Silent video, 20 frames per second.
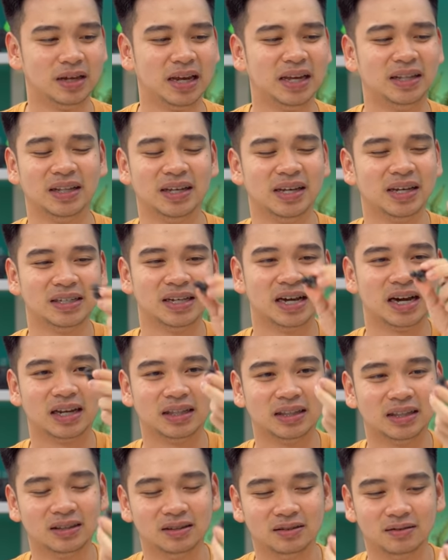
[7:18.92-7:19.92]
Ya intinya
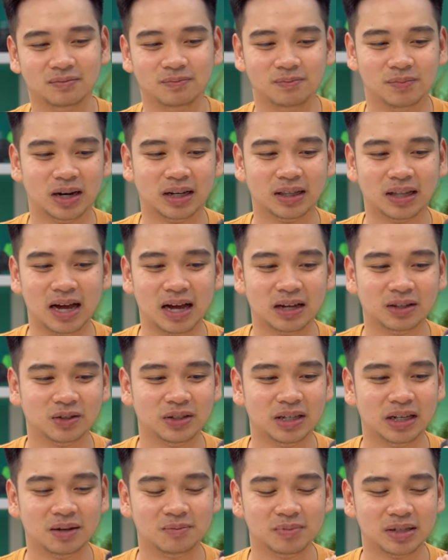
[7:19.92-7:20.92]
jangan berenang atau
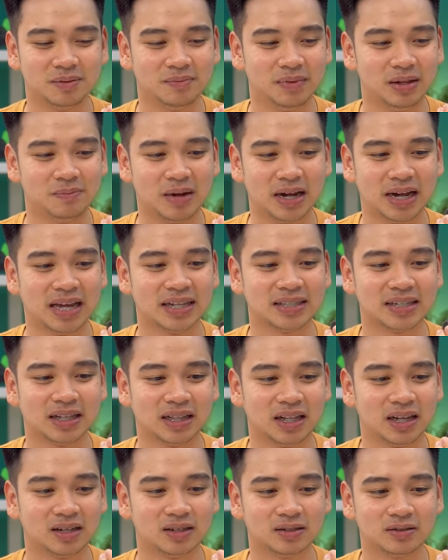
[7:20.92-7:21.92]
nyelam sambil pakai headset lah.